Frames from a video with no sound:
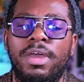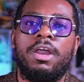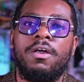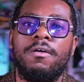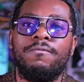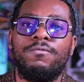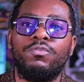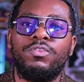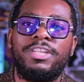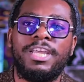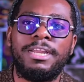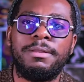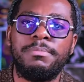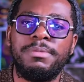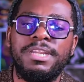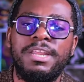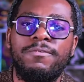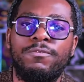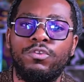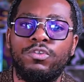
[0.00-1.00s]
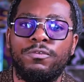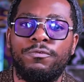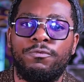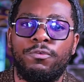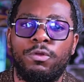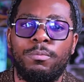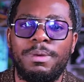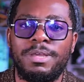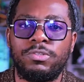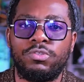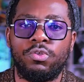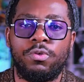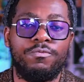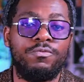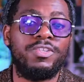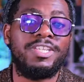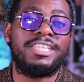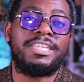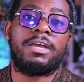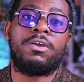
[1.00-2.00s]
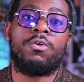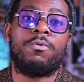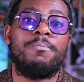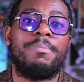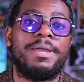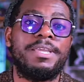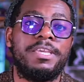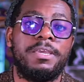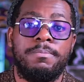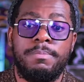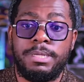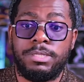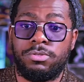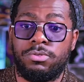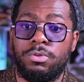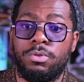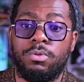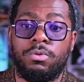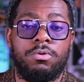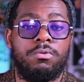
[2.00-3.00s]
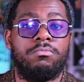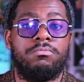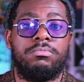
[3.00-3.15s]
Quand vous terminez votre formation, vous êtes accompagné parce que